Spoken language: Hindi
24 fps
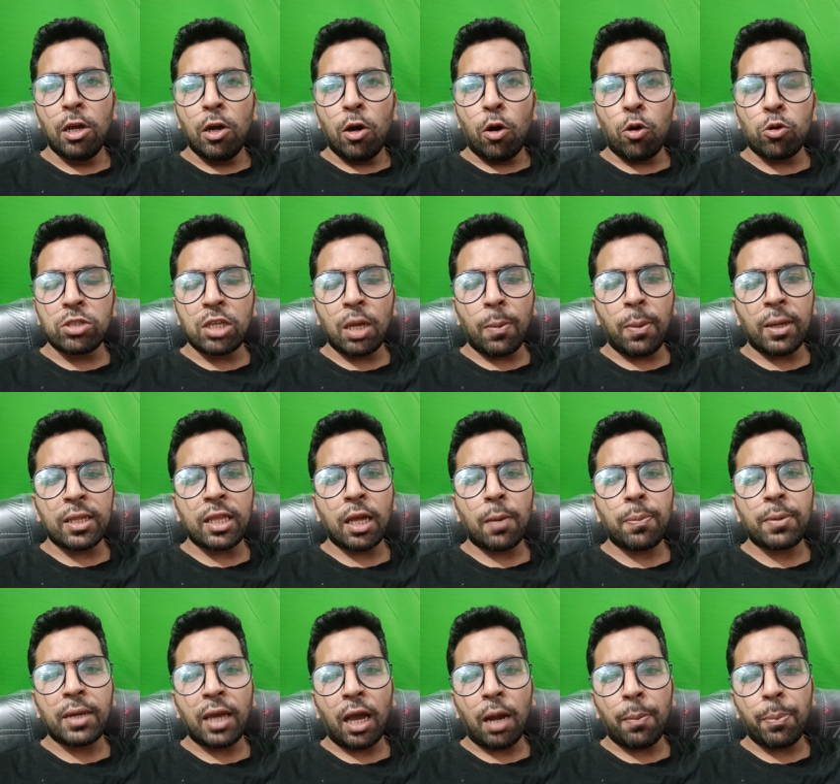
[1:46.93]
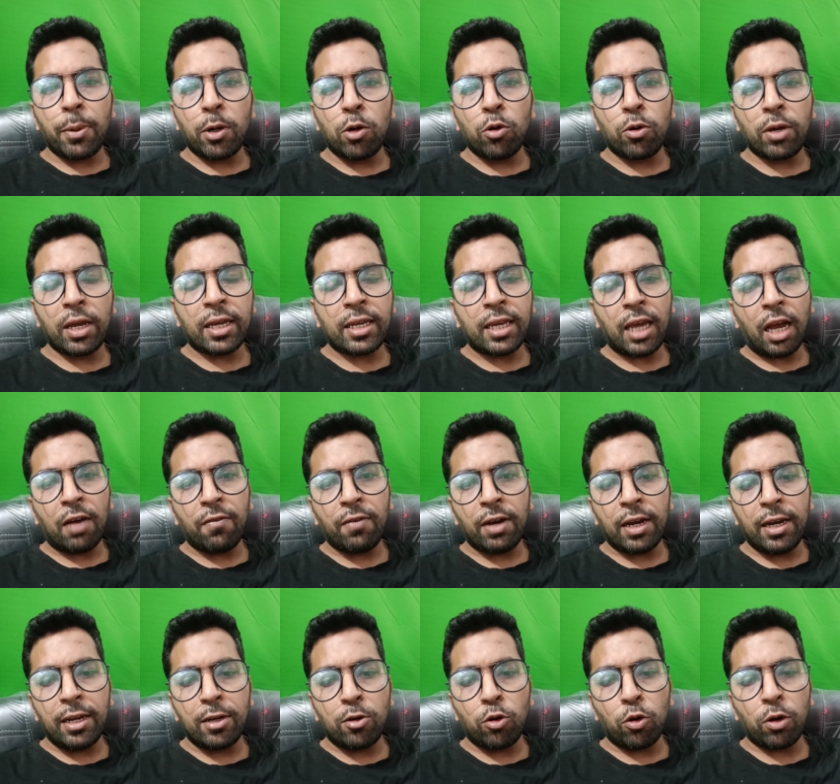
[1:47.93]
और उसके बाद आप क्या पढ़ोगे क्या वहाँ
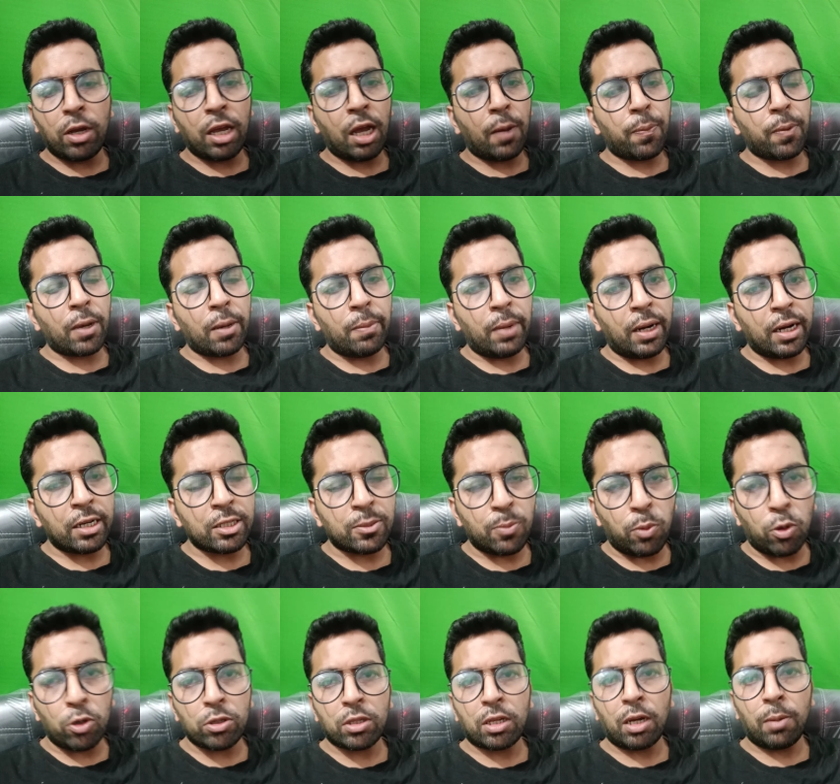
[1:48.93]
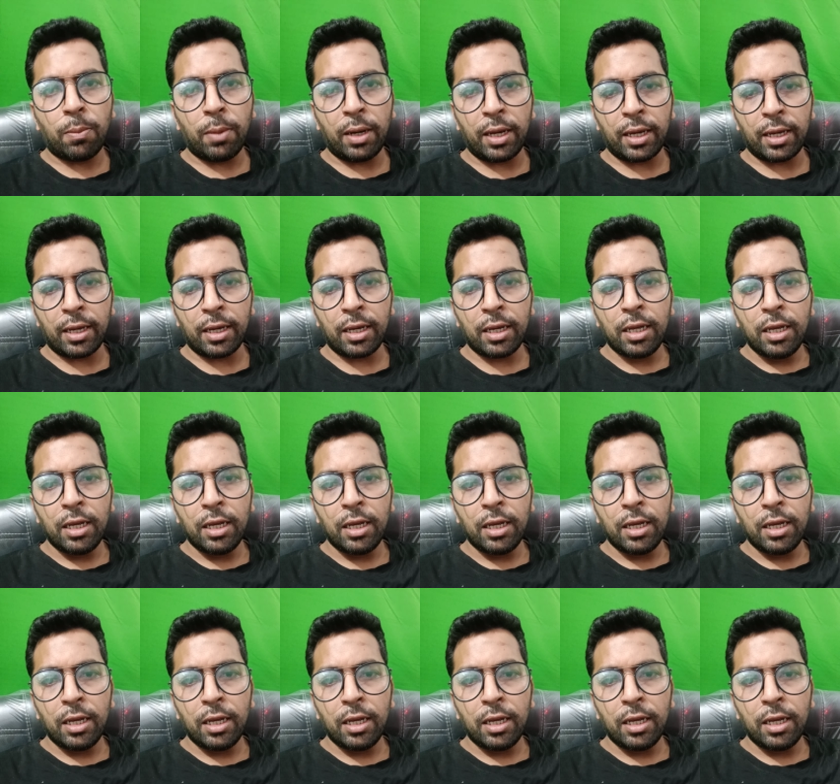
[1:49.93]
लिखोगे आपके मार्क्स बहुत कम आएंगे